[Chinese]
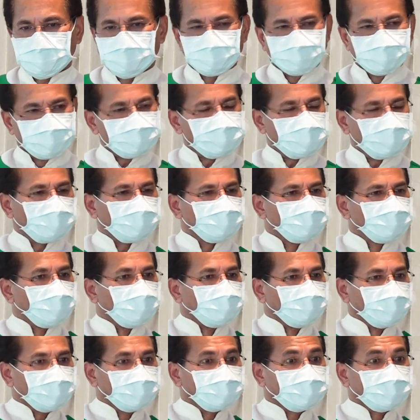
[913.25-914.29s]
我想我
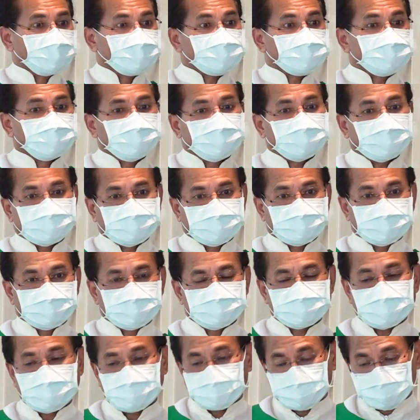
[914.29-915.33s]
们也是一样的。
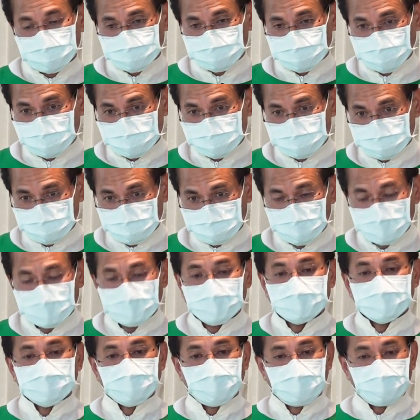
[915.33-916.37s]
在我们团体
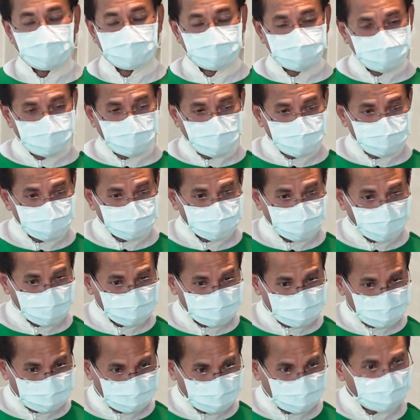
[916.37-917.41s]
有很多不同
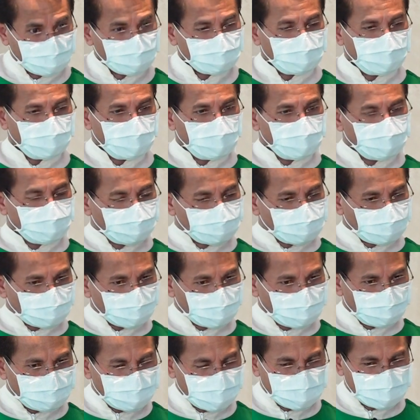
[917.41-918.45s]
的人、不同
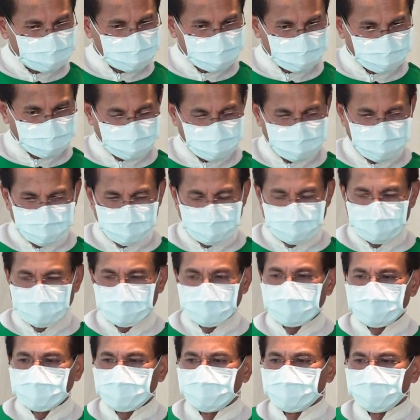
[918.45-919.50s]
的背景，
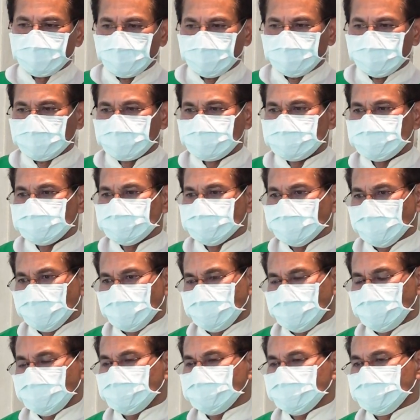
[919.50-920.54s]
我们
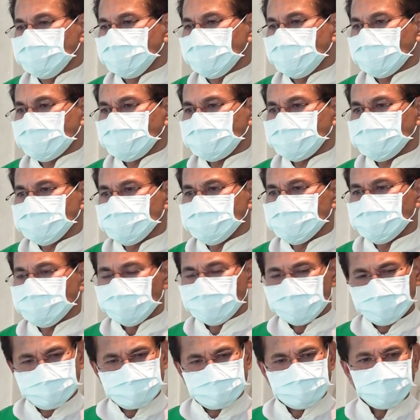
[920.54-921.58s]
也一样。
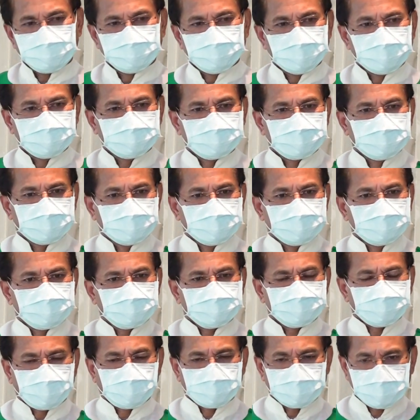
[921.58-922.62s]
因此，我们的
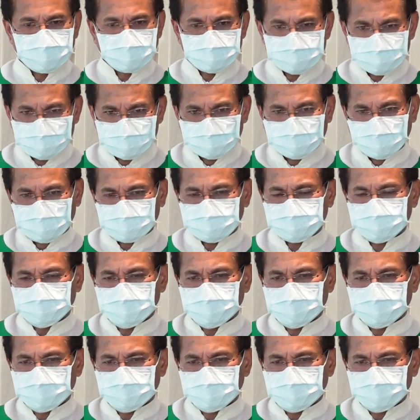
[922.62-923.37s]
同一个信仰，